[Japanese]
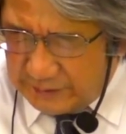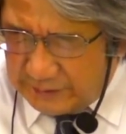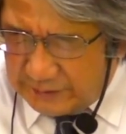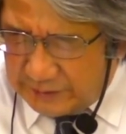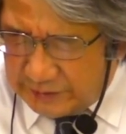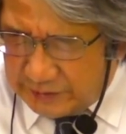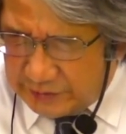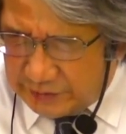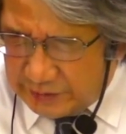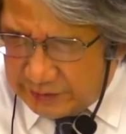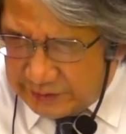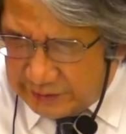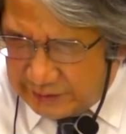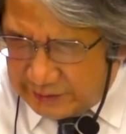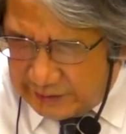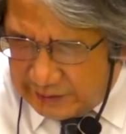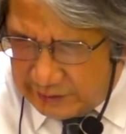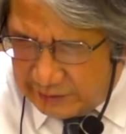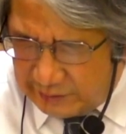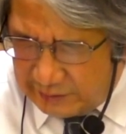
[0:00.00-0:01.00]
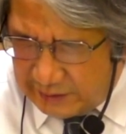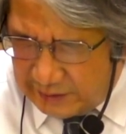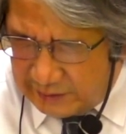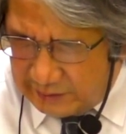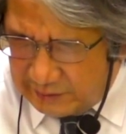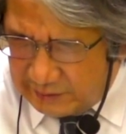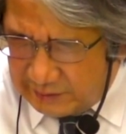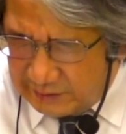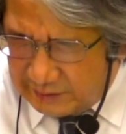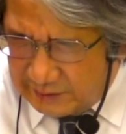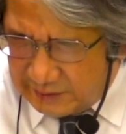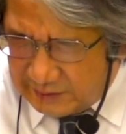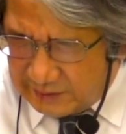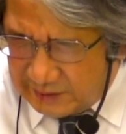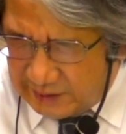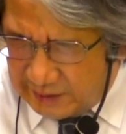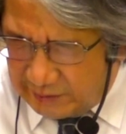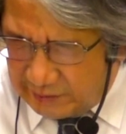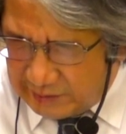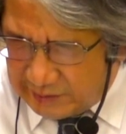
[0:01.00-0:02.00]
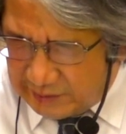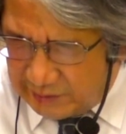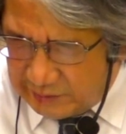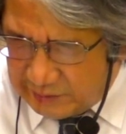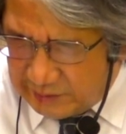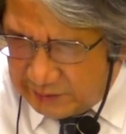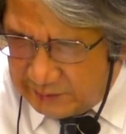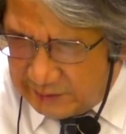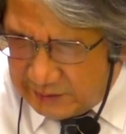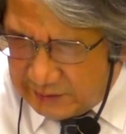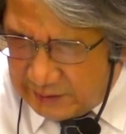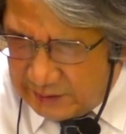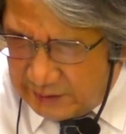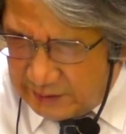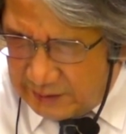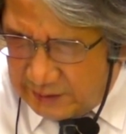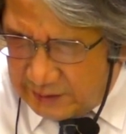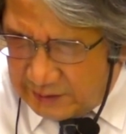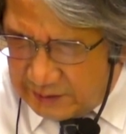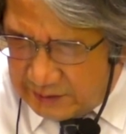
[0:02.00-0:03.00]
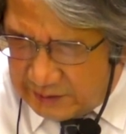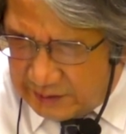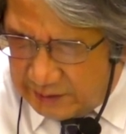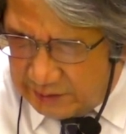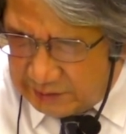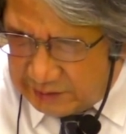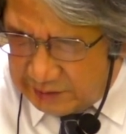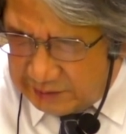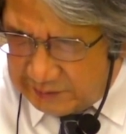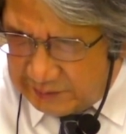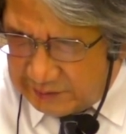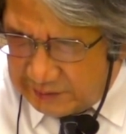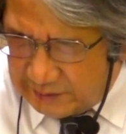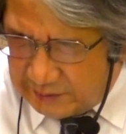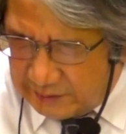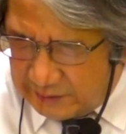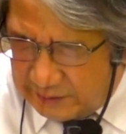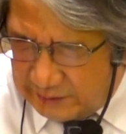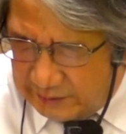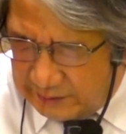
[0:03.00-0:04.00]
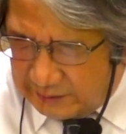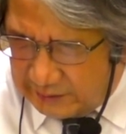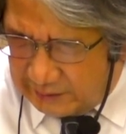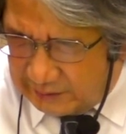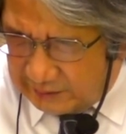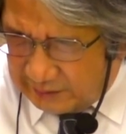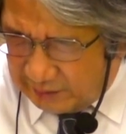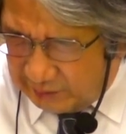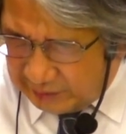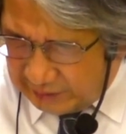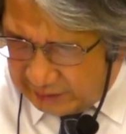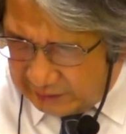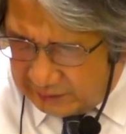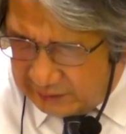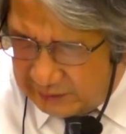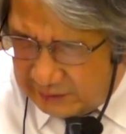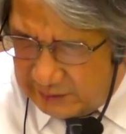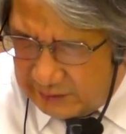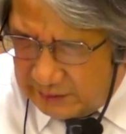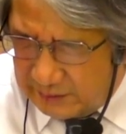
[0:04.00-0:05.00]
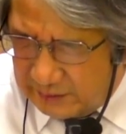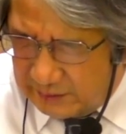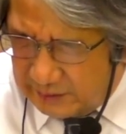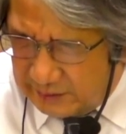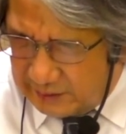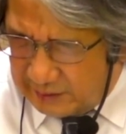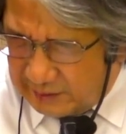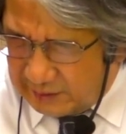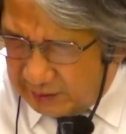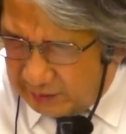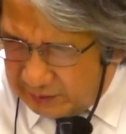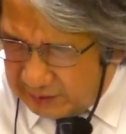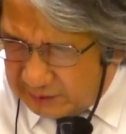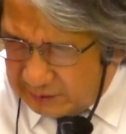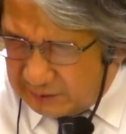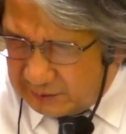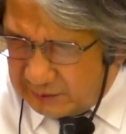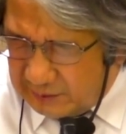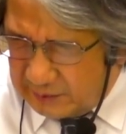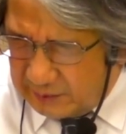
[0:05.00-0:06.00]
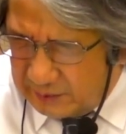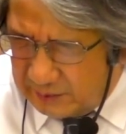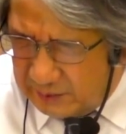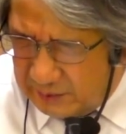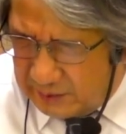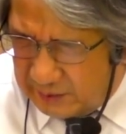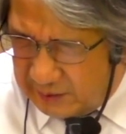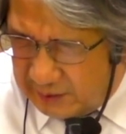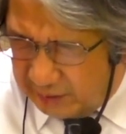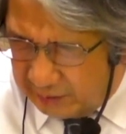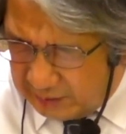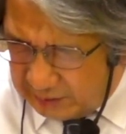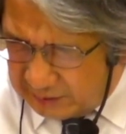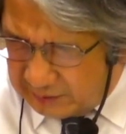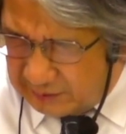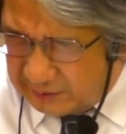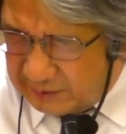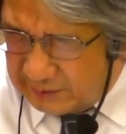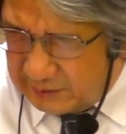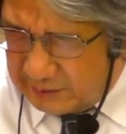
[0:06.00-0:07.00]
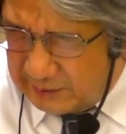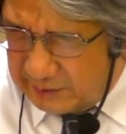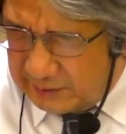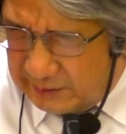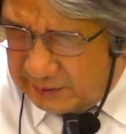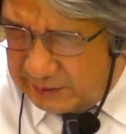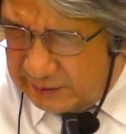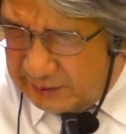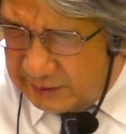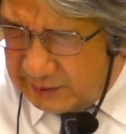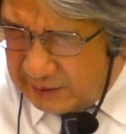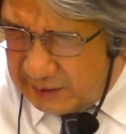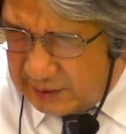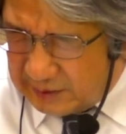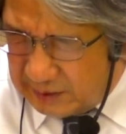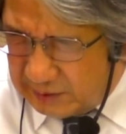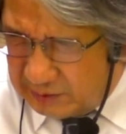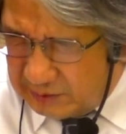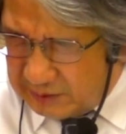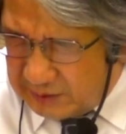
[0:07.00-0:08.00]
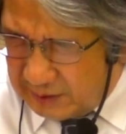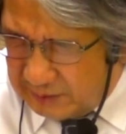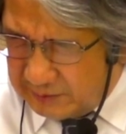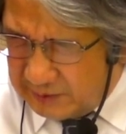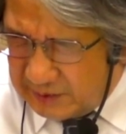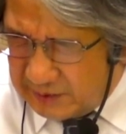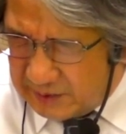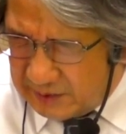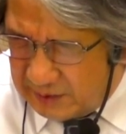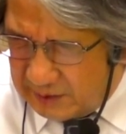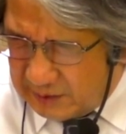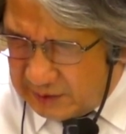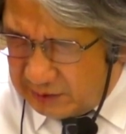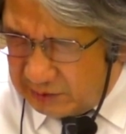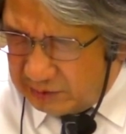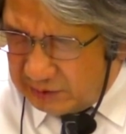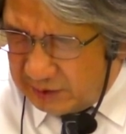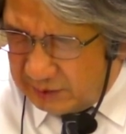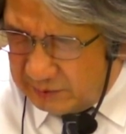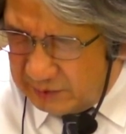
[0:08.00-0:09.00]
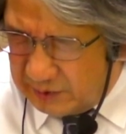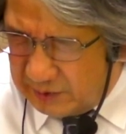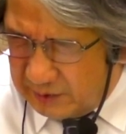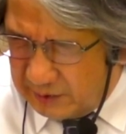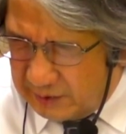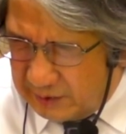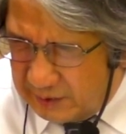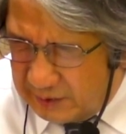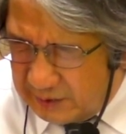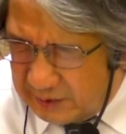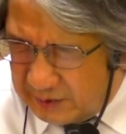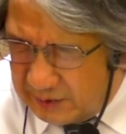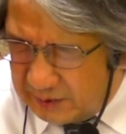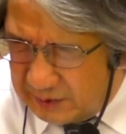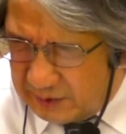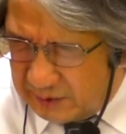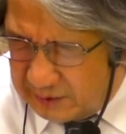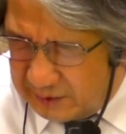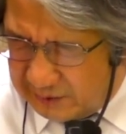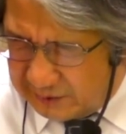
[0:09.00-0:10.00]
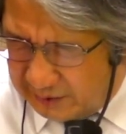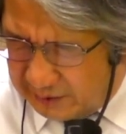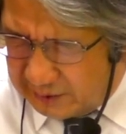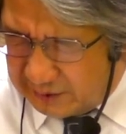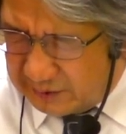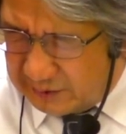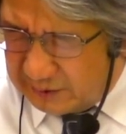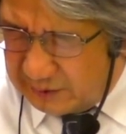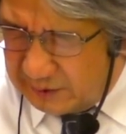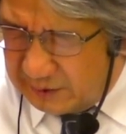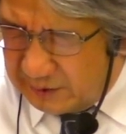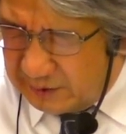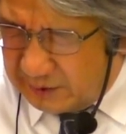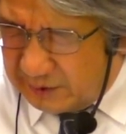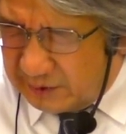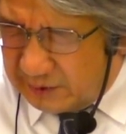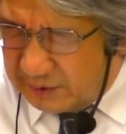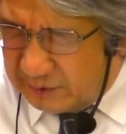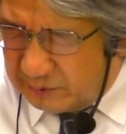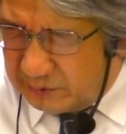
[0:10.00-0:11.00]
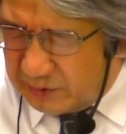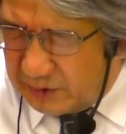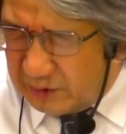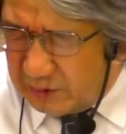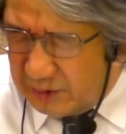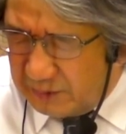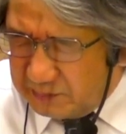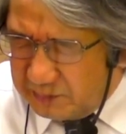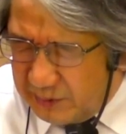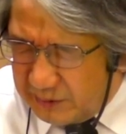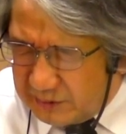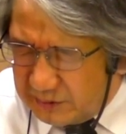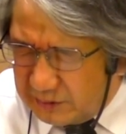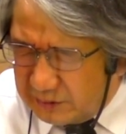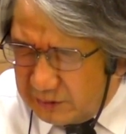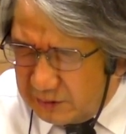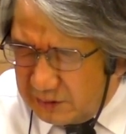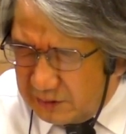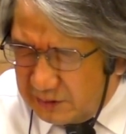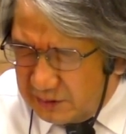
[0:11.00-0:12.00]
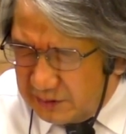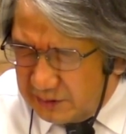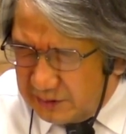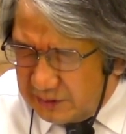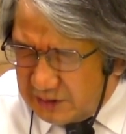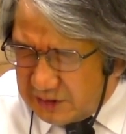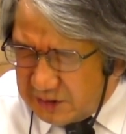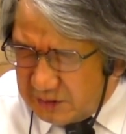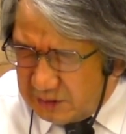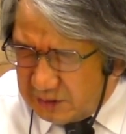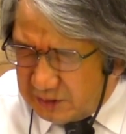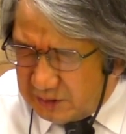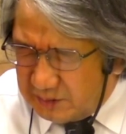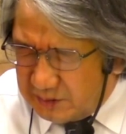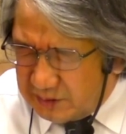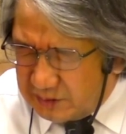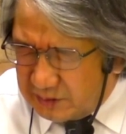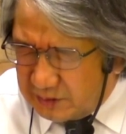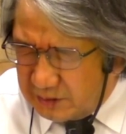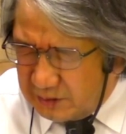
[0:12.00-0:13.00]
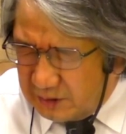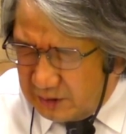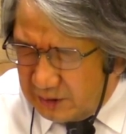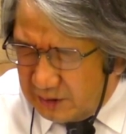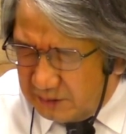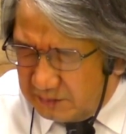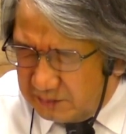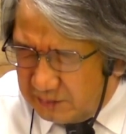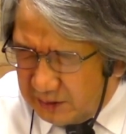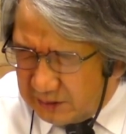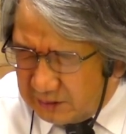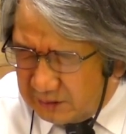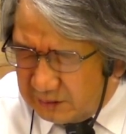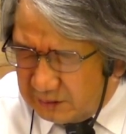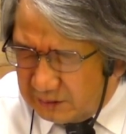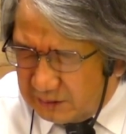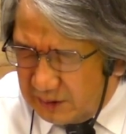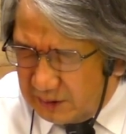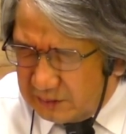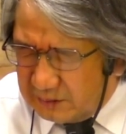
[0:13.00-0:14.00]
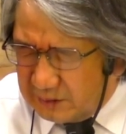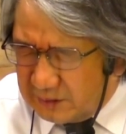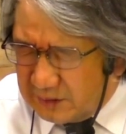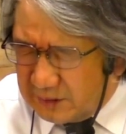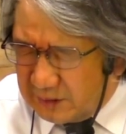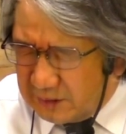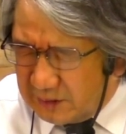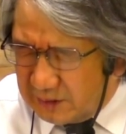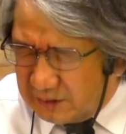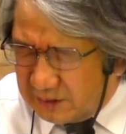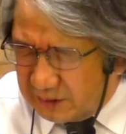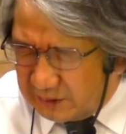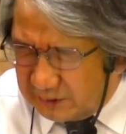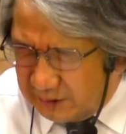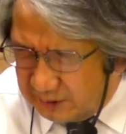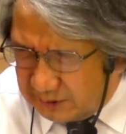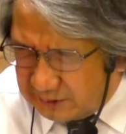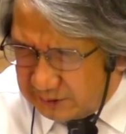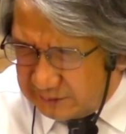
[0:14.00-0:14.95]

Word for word: 主イエス・キリストの名によって聖の力を注ぎます聖の力を注ぎます治れ治れ治れ肩の痛み背中の痛み消えてなくなれ胸の圧迫イエス様って命じる全く消えてなくなれ